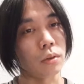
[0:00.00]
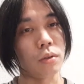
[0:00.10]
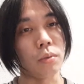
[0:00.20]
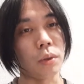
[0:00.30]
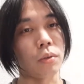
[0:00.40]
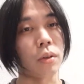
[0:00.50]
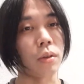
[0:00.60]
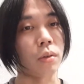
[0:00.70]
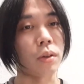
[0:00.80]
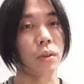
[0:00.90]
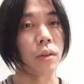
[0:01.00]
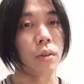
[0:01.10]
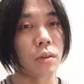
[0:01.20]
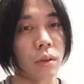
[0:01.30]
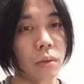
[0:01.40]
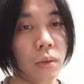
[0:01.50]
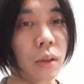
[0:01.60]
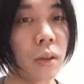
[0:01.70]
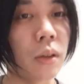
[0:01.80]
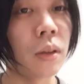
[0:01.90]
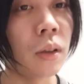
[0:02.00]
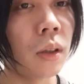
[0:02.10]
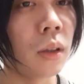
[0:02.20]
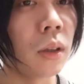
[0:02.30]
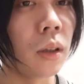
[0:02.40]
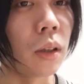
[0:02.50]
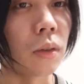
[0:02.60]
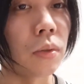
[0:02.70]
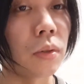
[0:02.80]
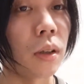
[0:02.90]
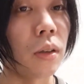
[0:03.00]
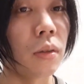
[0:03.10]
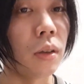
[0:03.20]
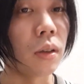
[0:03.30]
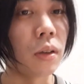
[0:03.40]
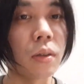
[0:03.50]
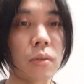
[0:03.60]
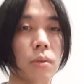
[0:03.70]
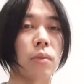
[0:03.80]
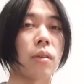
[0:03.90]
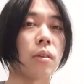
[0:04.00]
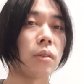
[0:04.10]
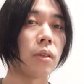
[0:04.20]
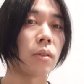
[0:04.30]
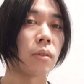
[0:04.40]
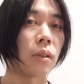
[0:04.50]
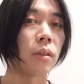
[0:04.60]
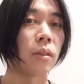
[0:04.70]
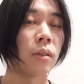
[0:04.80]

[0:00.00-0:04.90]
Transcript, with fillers: キュービートやったわけじゃないんですけどね。あの二人が、そんな感じですね。